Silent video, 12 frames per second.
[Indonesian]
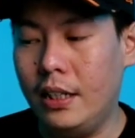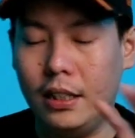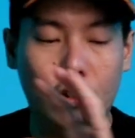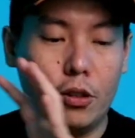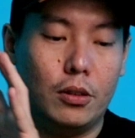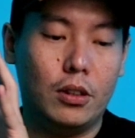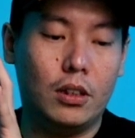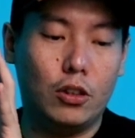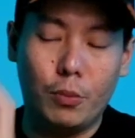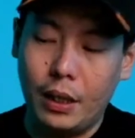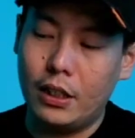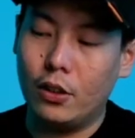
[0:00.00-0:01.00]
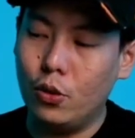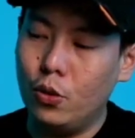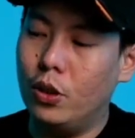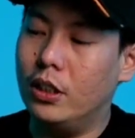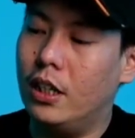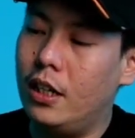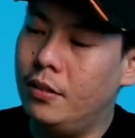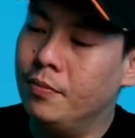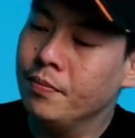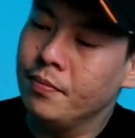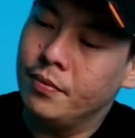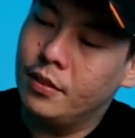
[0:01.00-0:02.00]
Nah, ini co eh, coba kita tunggu aja
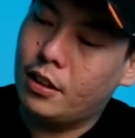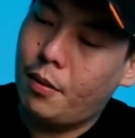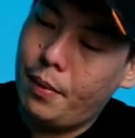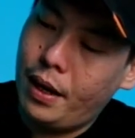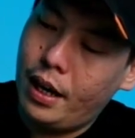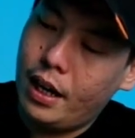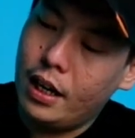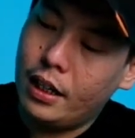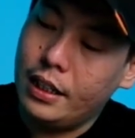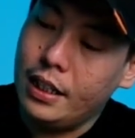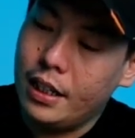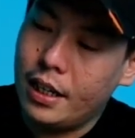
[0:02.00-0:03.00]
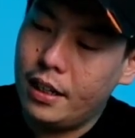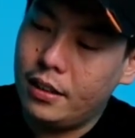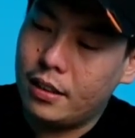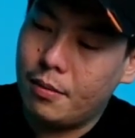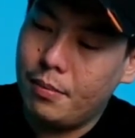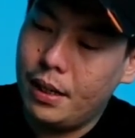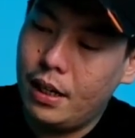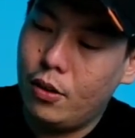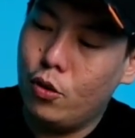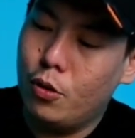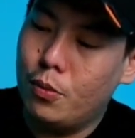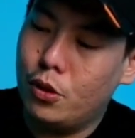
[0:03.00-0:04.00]
sampai agak dingin ya
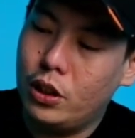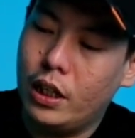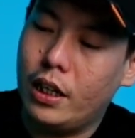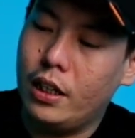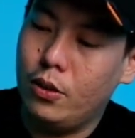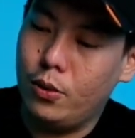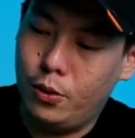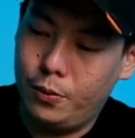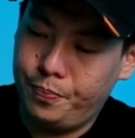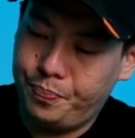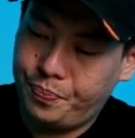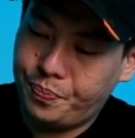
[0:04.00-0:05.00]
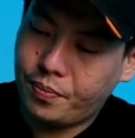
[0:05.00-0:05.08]
sambil gue mau sharing dulu.